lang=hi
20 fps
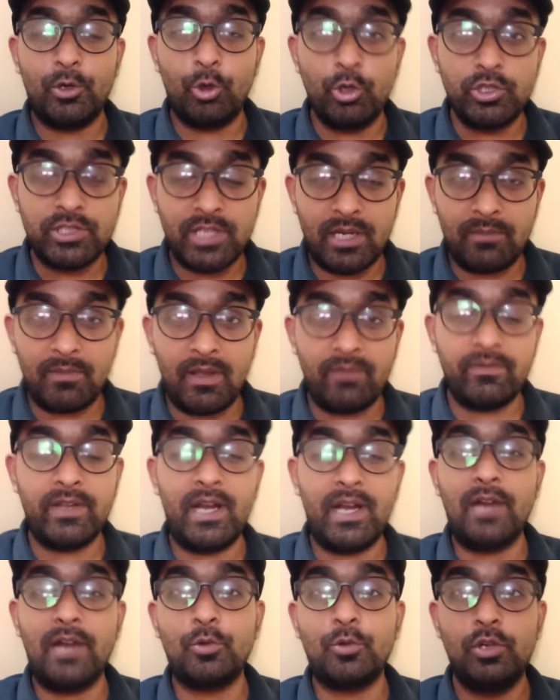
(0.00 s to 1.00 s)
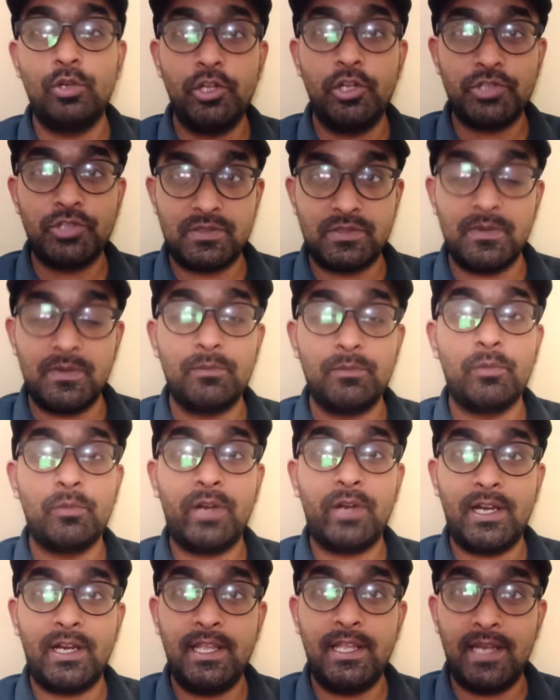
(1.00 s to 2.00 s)
रोहित शर्मा विराट कोहली और जसप्रीत
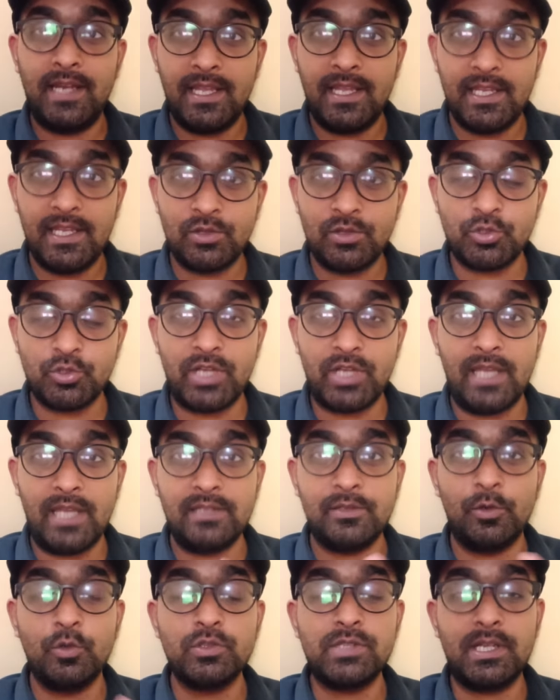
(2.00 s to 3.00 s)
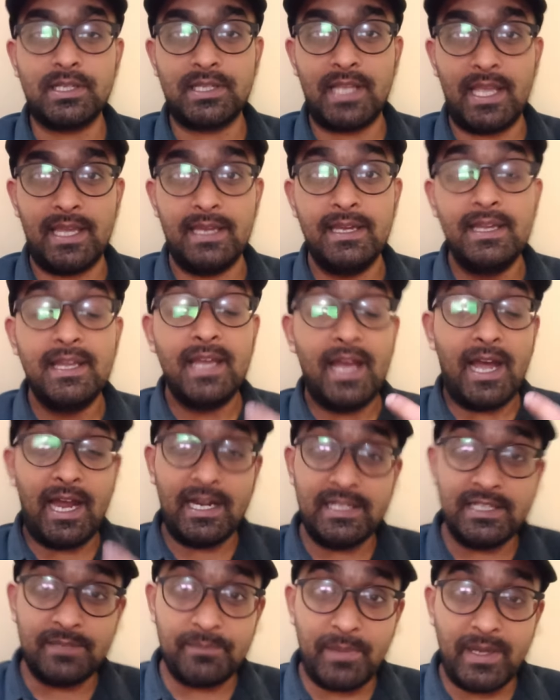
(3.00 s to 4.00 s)
बुमराह नहीं रहेंगे तो शायद हो सकता है
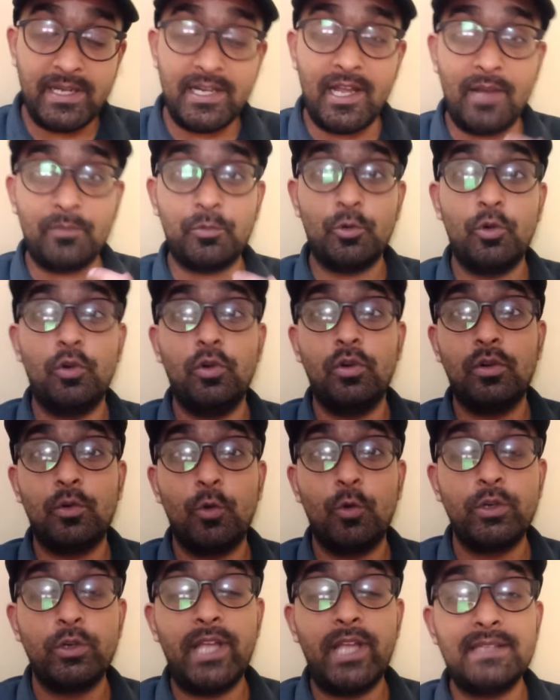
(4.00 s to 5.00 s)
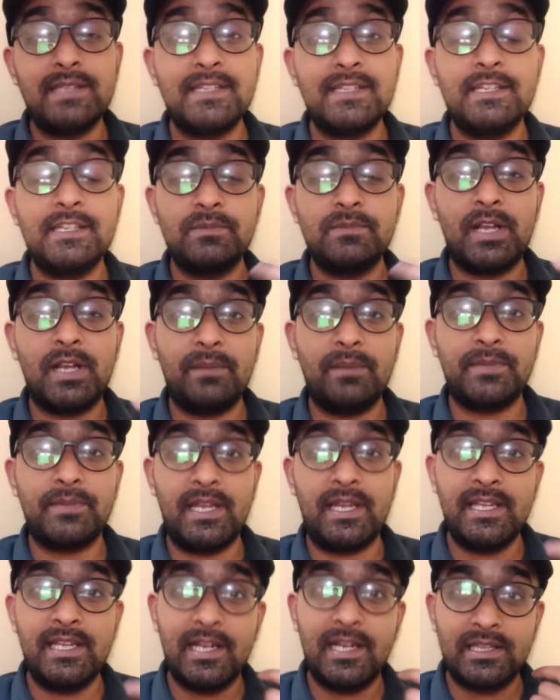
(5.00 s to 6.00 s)
हार्दिक पांड्या आपको ओडीआई सीरीज में
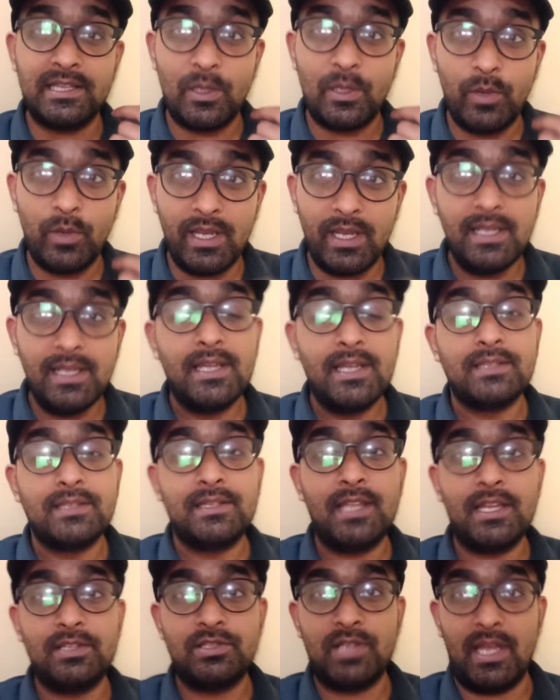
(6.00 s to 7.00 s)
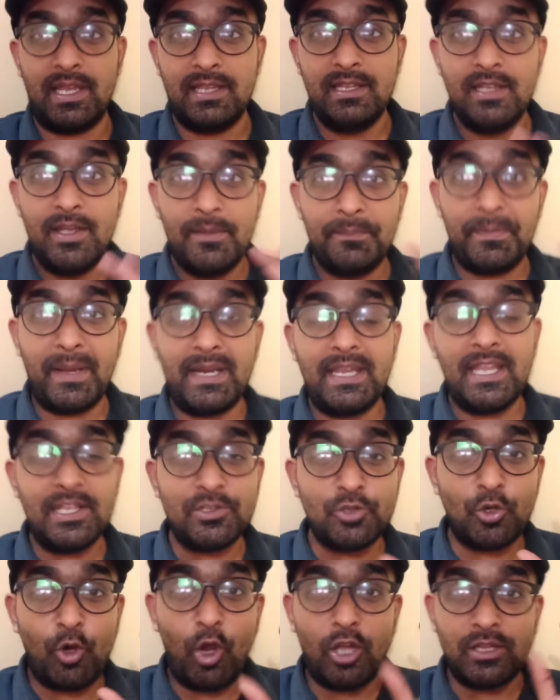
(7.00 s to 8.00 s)
कप्तानी करते हुए दिख जाए पर
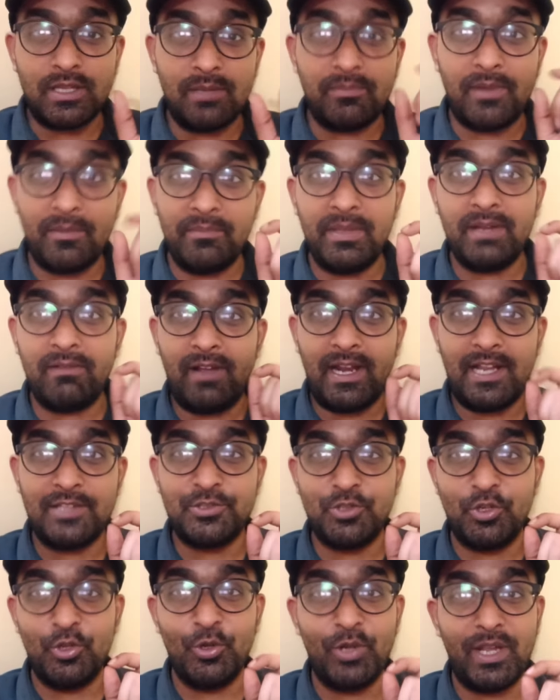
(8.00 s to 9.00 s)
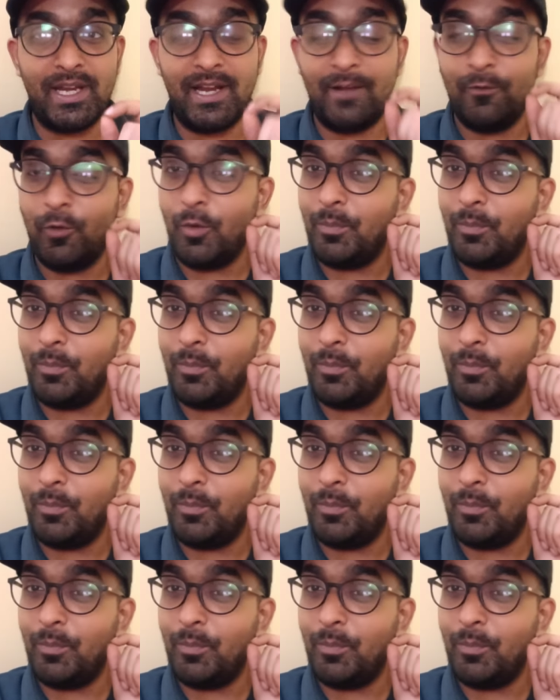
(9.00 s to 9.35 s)
ये जो गौतम गंभीर वाला जो युग है ना वो